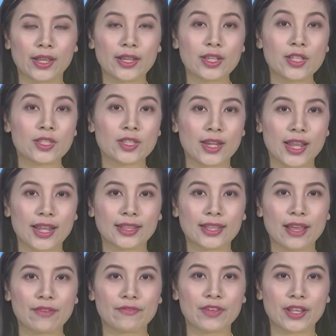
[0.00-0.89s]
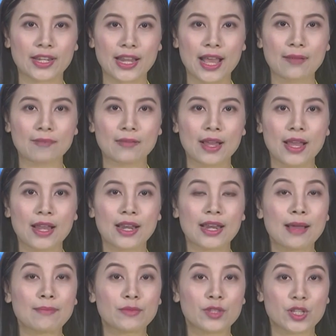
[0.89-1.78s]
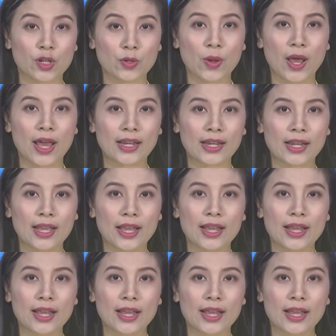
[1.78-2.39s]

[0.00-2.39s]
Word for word: Israel tại Việt Nam làm trưởng đoàn –